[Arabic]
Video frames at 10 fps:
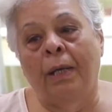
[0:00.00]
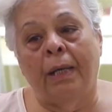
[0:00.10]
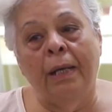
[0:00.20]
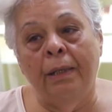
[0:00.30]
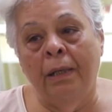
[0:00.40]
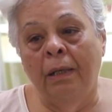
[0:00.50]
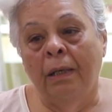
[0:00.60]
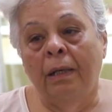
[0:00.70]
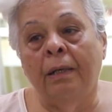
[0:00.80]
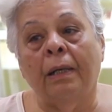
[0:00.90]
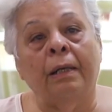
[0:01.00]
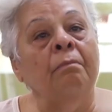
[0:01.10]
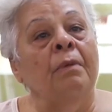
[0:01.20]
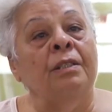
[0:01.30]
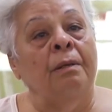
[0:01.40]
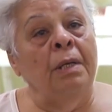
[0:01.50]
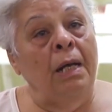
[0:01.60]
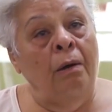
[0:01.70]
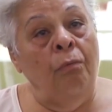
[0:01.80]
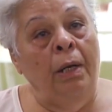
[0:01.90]
وجهني للخدمه دي من
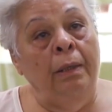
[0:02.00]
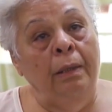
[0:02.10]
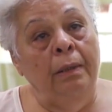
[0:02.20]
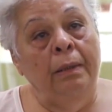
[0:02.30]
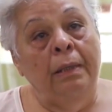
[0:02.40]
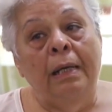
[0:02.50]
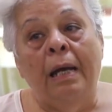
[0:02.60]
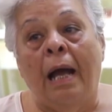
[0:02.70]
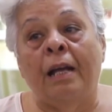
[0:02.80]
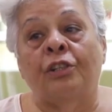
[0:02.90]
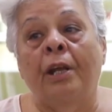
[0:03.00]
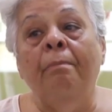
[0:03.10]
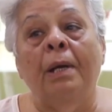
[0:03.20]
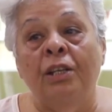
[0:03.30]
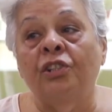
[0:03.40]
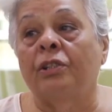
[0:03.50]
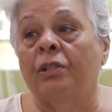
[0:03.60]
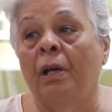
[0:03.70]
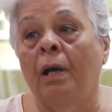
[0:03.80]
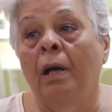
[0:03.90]
الاول عشان ما
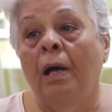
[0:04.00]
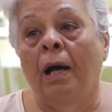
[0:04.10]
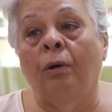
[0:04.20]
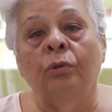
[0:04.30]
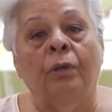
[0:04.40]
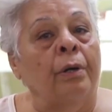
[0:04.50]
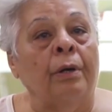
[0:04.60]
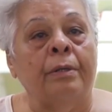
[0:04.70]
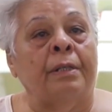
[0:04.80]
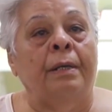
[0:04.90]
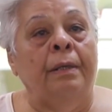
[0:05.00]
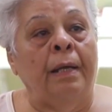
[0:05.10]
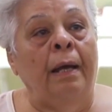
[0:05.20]
اجيش اخد قرار زي